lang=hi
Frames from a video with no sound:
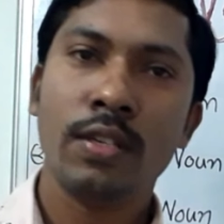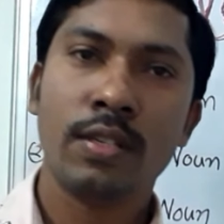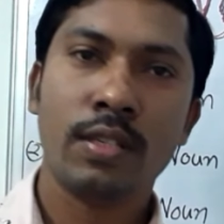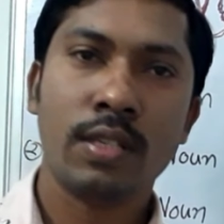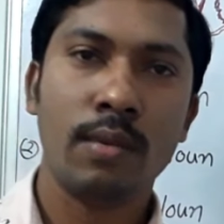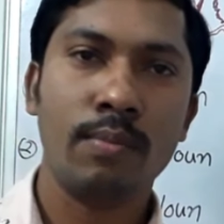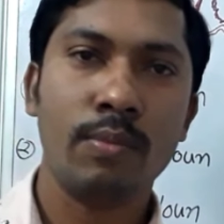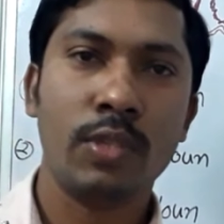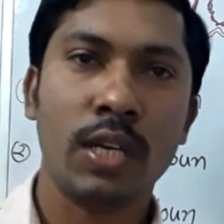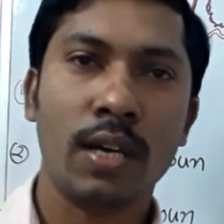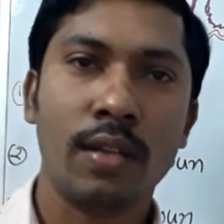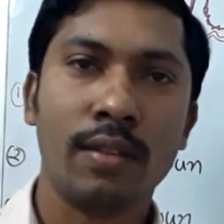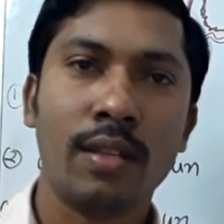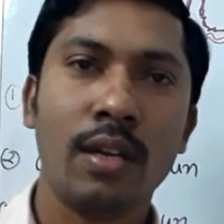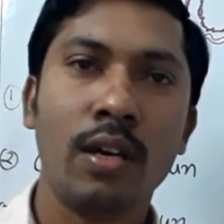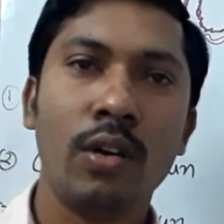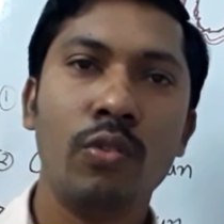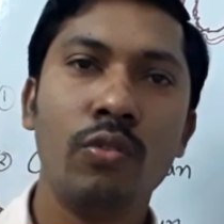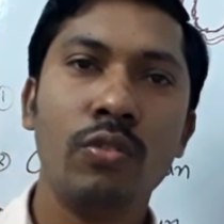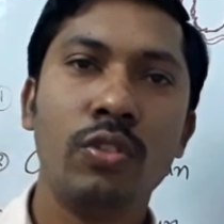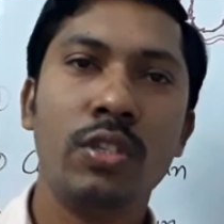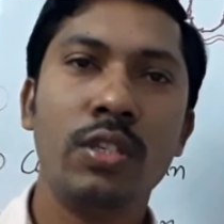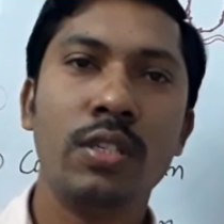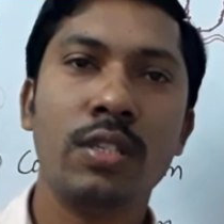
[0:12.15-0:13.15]
समझाता
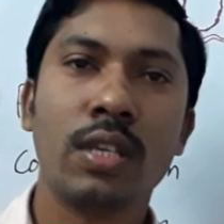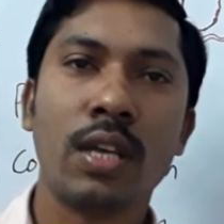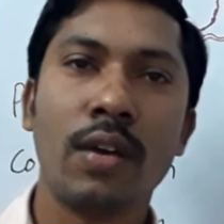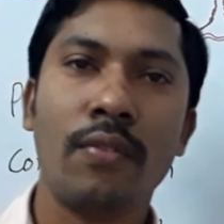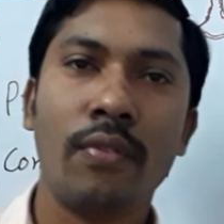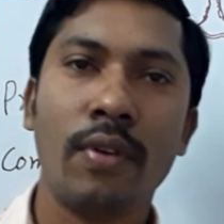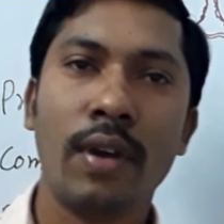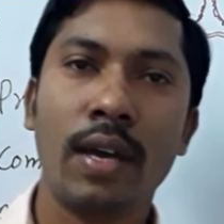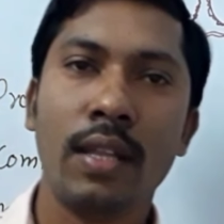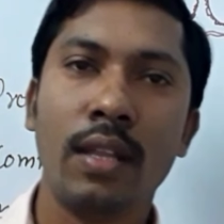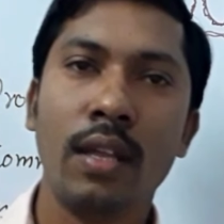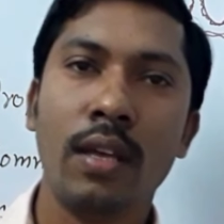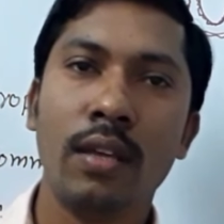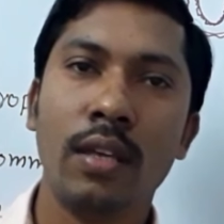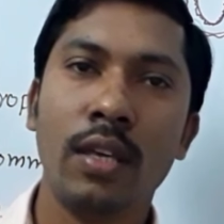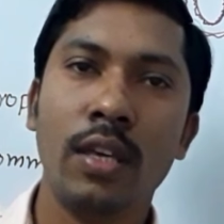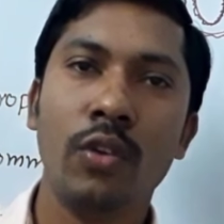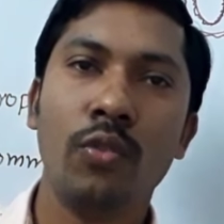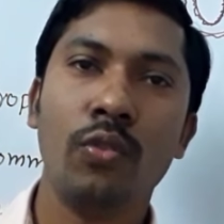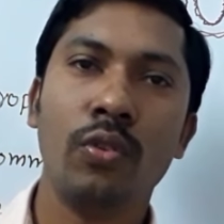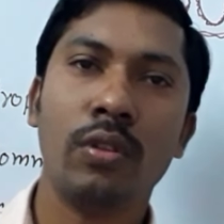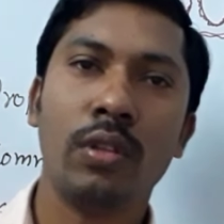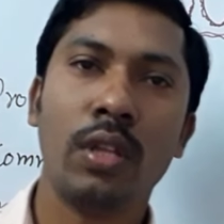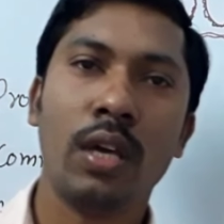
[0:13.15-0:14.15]
हूँ जिसका फ़ायदा ये
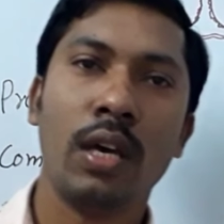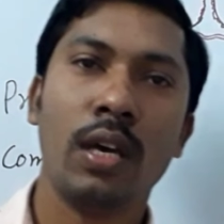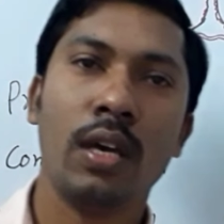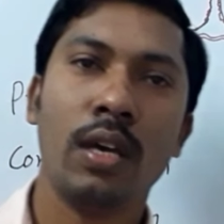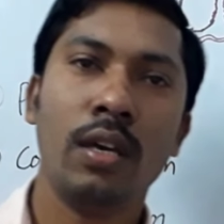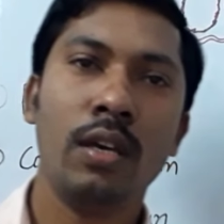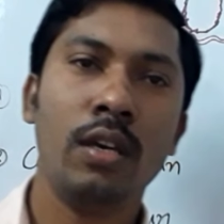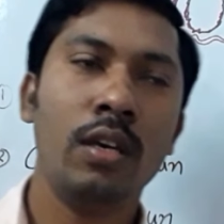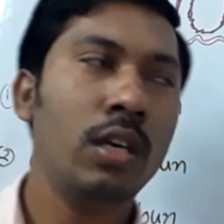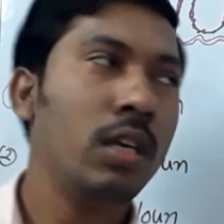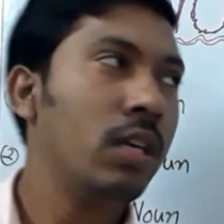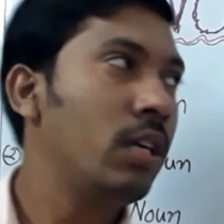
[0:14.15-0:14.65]
होता है